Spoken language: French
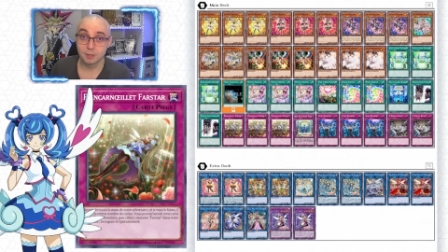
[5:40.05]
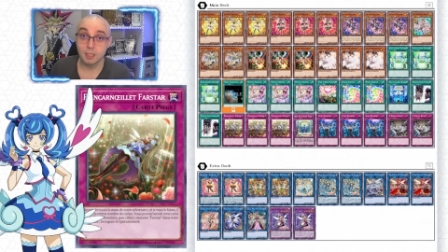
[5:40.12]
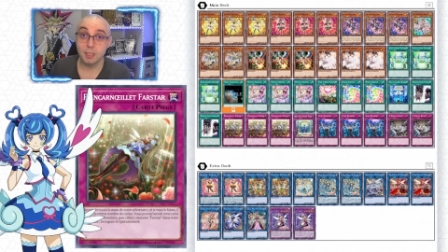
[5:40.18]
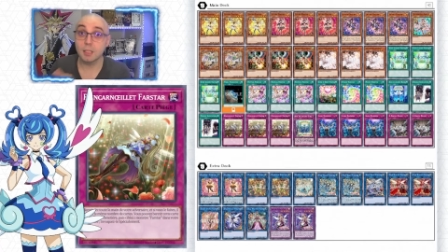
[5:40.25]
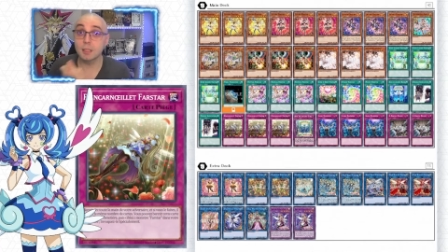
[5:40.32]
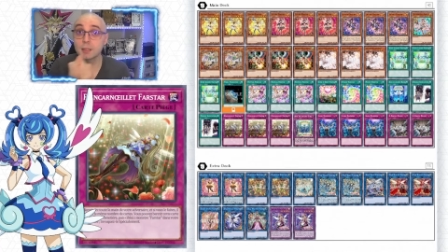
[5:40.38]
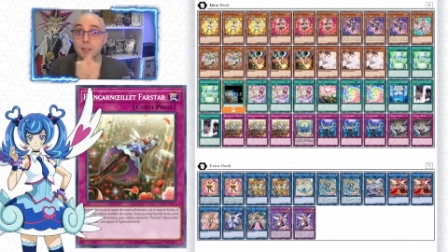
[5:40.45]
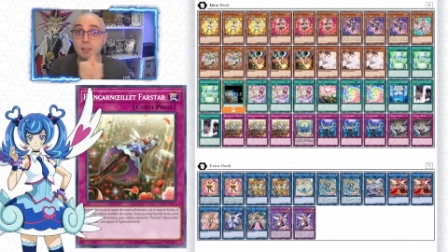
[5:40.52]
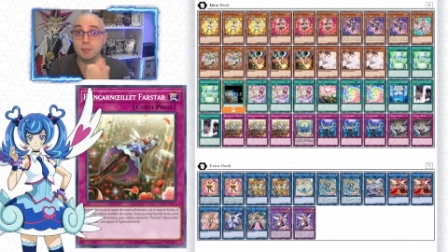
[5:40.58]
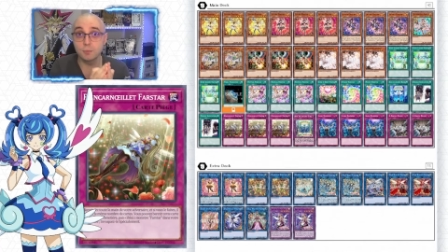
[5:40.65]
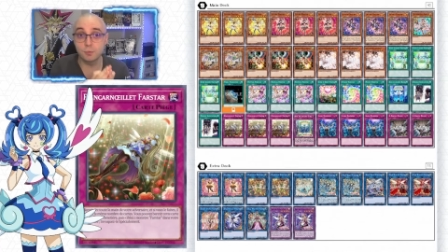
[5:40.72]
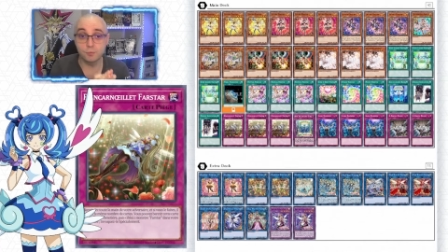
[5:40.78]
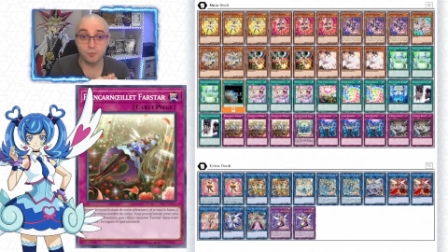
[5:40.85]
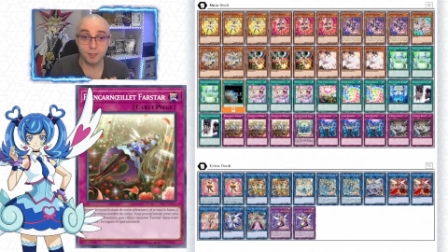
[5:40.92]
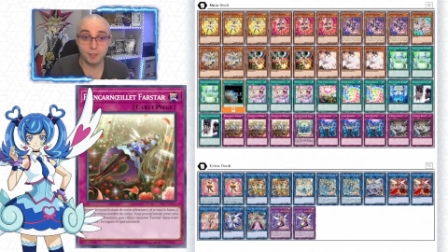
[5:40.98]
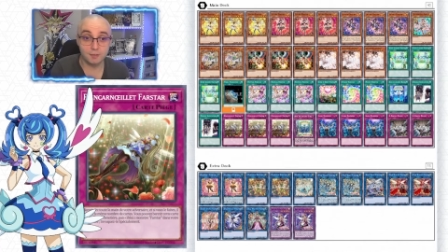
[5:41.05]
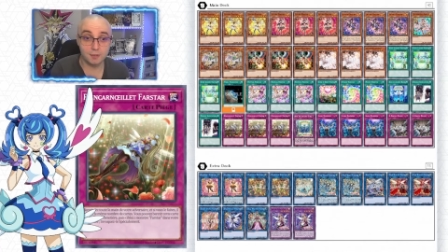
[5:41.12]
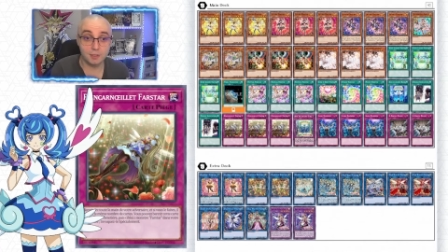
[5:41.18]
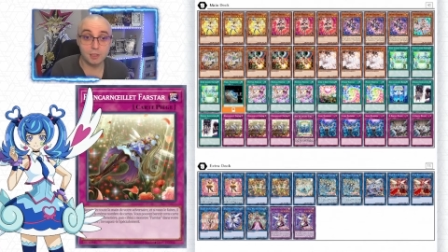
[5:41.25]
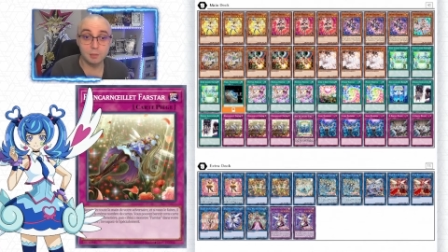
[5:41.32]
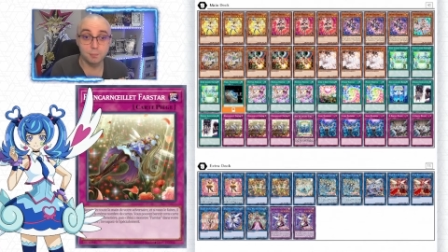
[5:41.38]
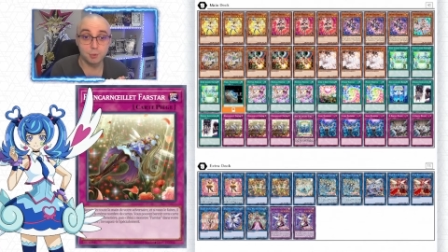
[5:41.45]
Et si vous le faites,
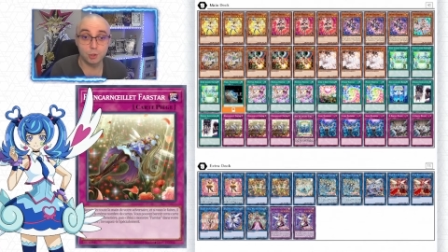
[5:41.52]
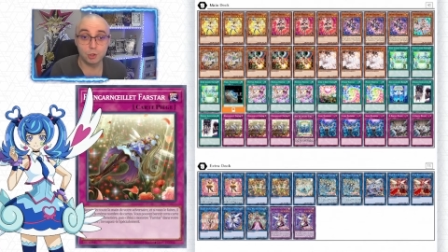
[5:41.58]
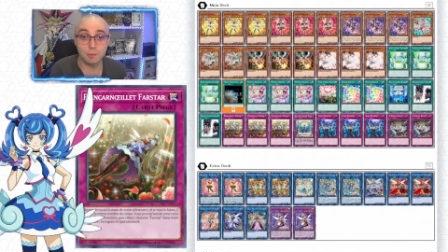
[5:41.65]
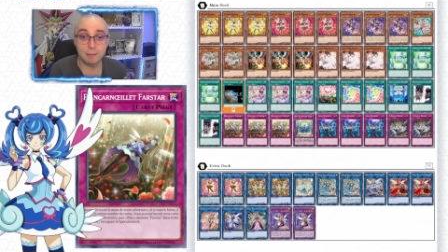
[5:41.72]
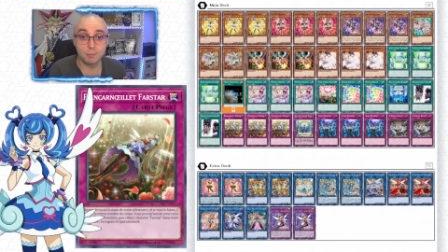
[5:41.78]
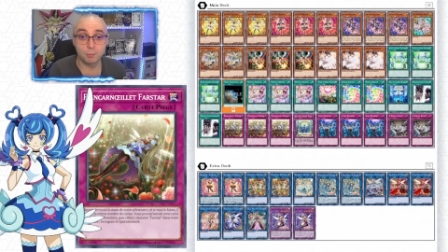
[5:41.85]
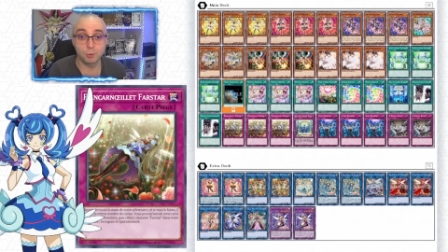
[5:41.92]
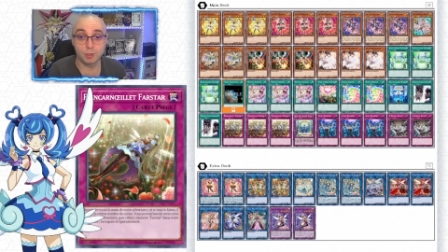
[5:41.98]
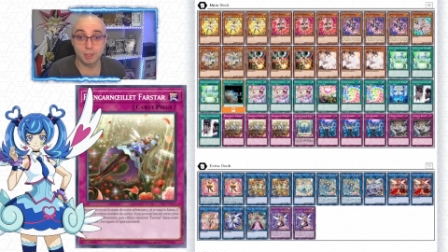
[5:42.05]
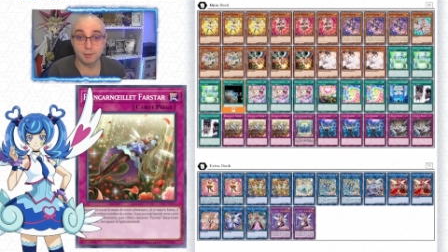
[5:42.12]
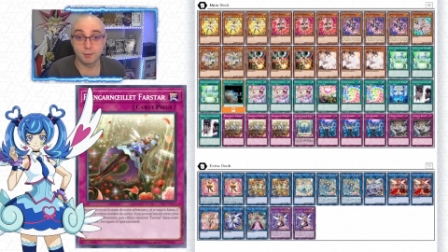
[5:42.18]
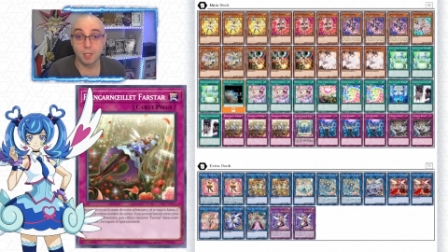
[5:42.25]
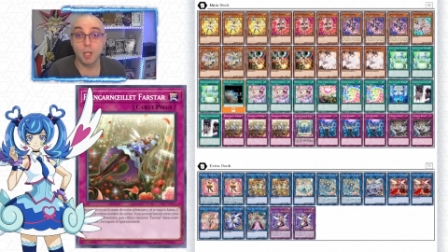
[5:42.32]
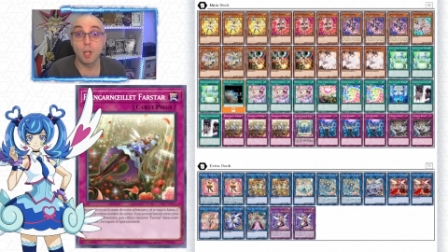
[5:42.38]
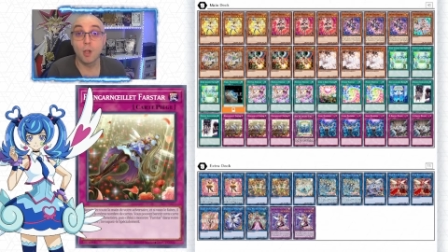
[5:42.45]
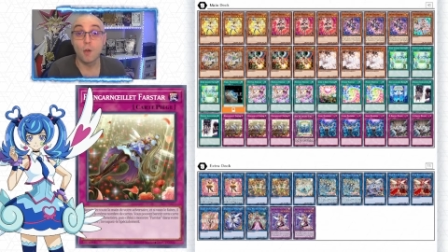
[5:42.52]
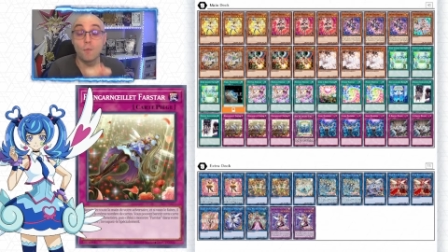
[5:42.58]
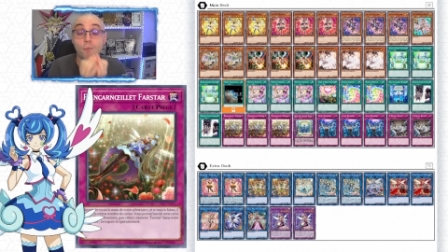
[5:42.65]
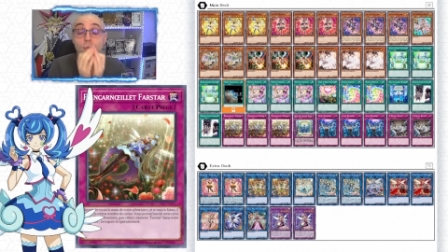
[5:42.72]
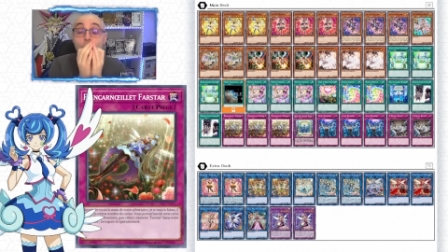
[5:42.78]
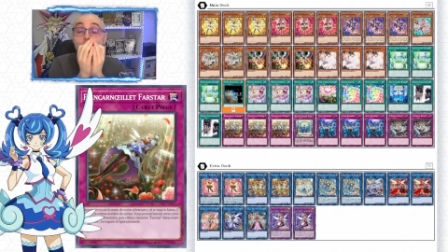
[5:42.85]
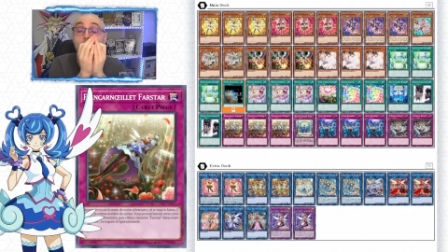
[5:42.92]
il pioche le même nombre de cartes.
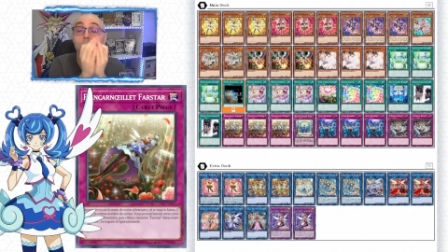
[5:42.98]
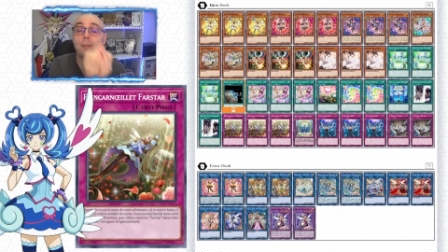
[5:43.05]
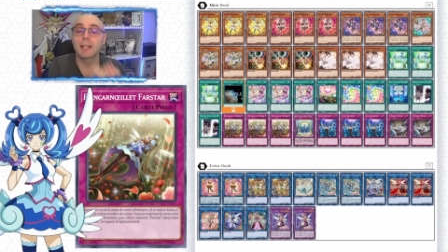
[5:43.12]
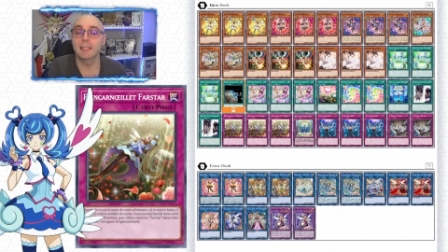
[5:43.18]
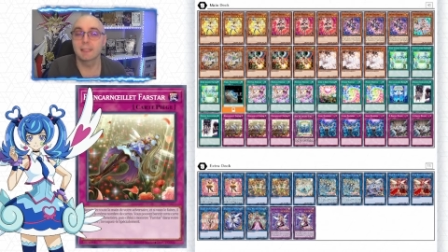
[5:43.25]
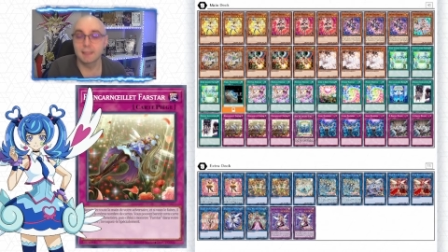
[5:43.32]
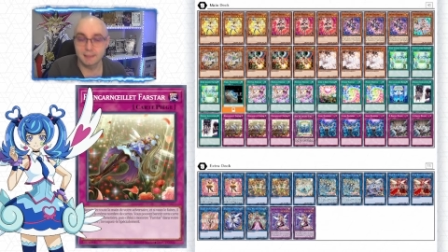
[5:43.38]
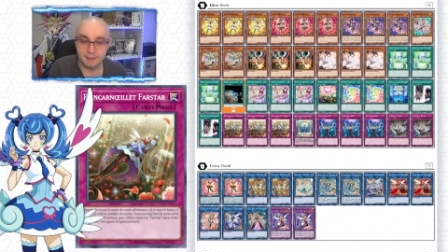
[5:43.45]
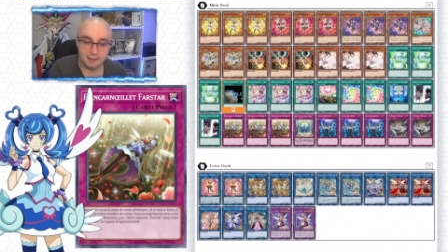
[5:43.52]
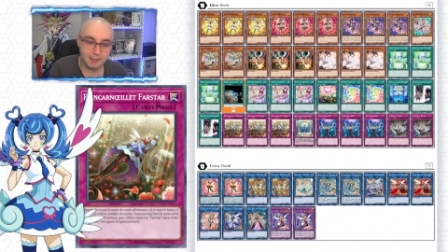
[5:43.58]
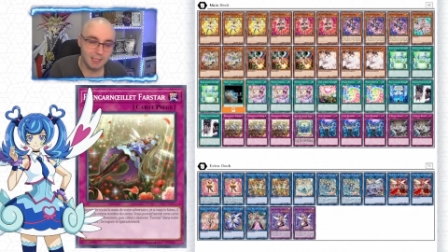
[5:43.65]
Vous bannissez.